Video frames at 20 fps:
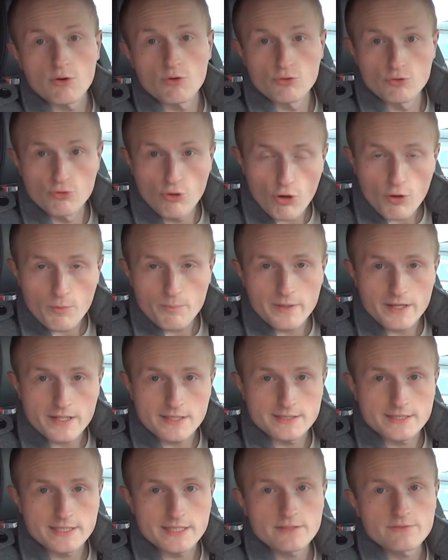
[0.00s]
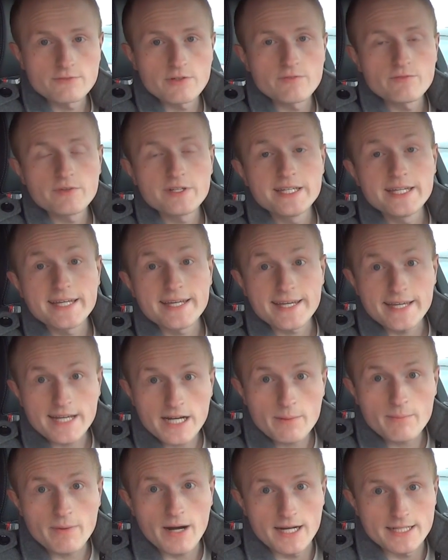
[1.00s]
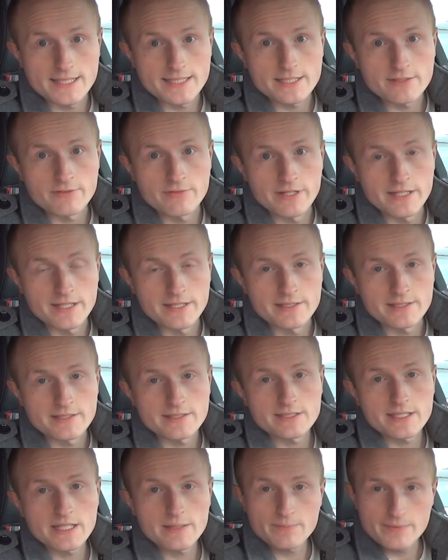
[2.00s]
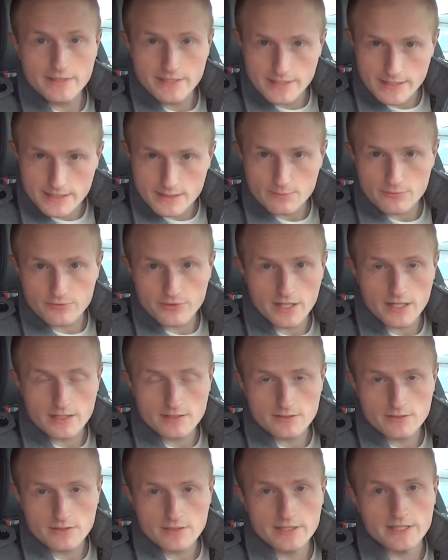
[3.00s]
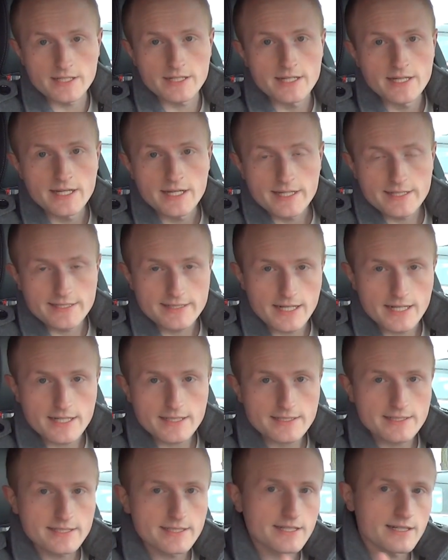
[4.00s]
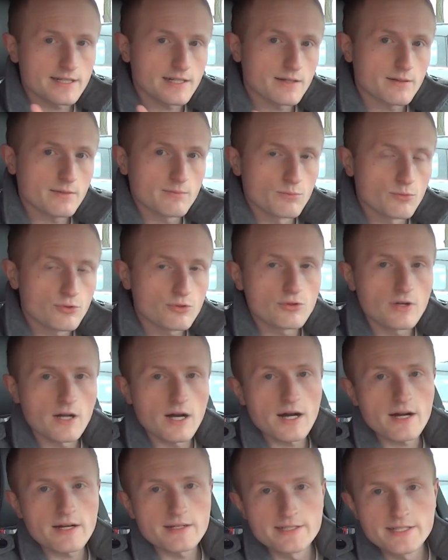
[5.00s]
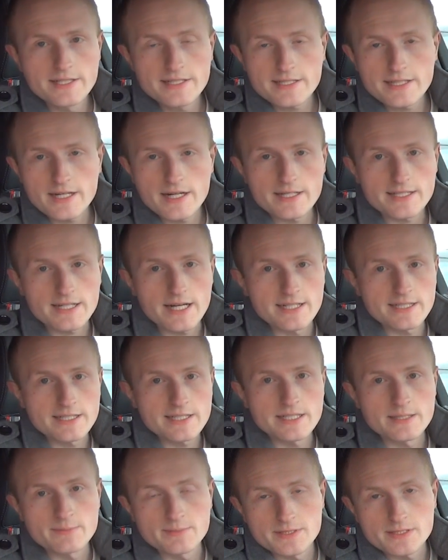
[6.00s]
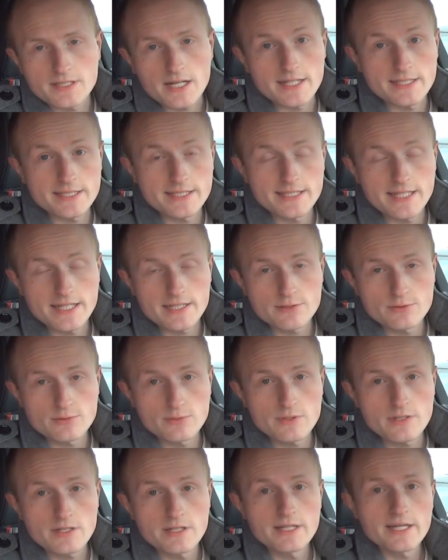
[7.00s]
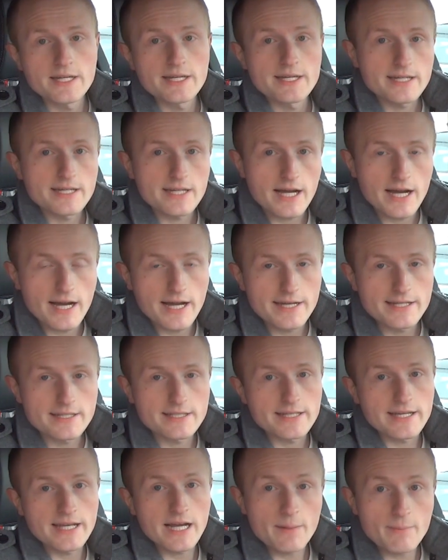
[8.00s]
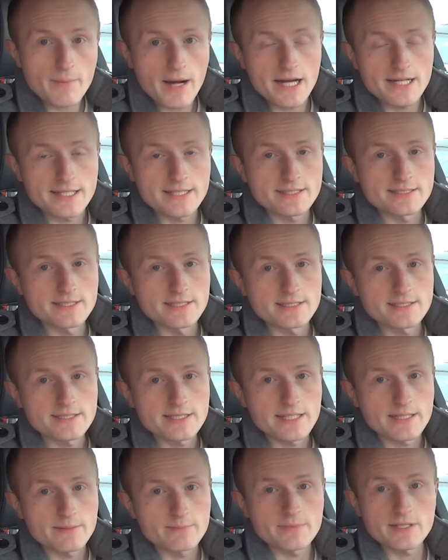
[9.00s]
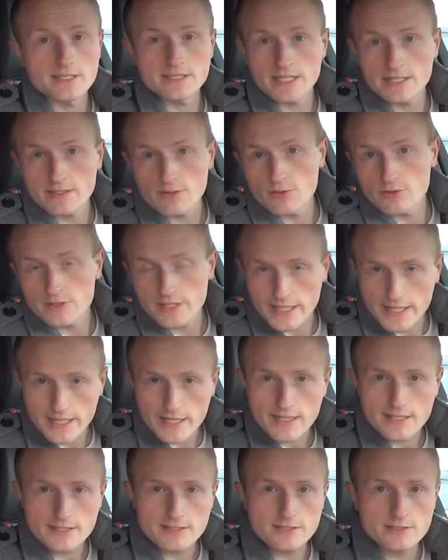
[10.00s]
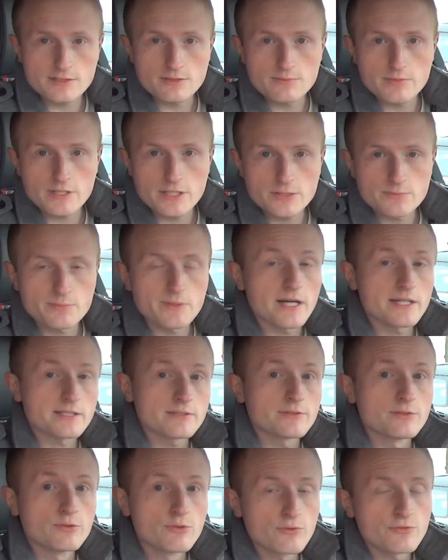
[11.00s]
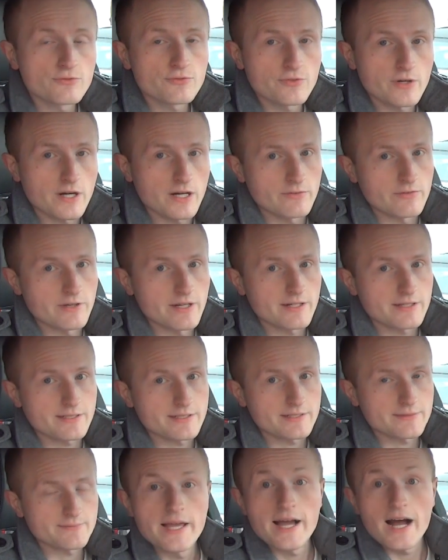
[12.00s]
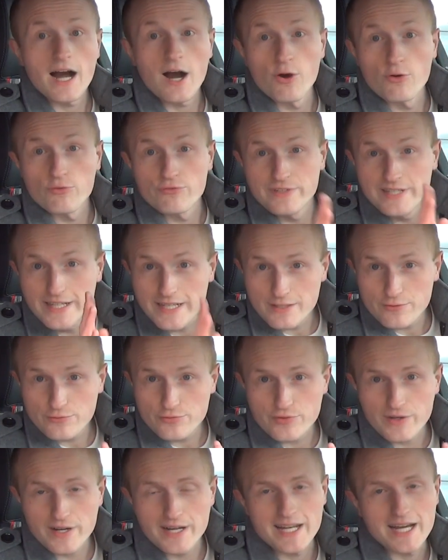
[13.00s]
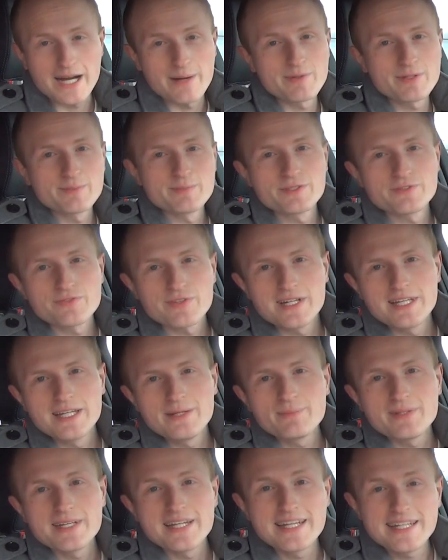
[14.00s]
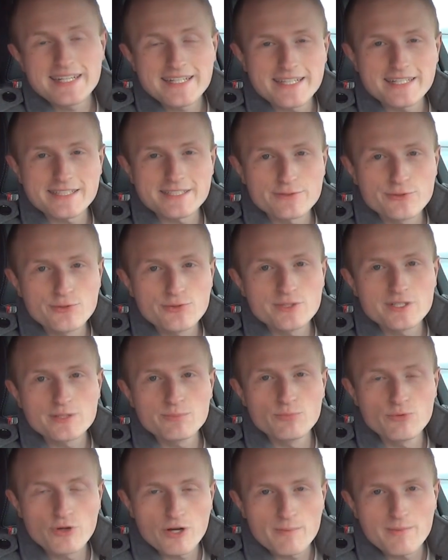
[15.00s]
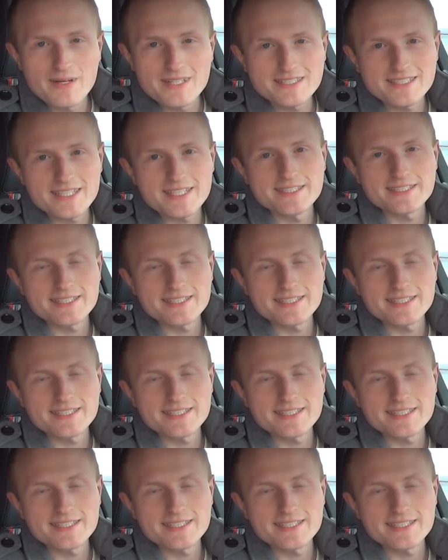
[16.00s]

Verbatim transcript: auch noch mehr Sinn, wenn wir die Airmatic wählen. Es gibt in diesem Fahrzeug hier dank der modularen Hinterradantriebsarchitektur ein Airmatic-System. Das hat auch die E-Klasse zum Beispiel, also ein Luftfahrwerk. Auf jeden Fall habe ich mich verliebt in das gute Burmester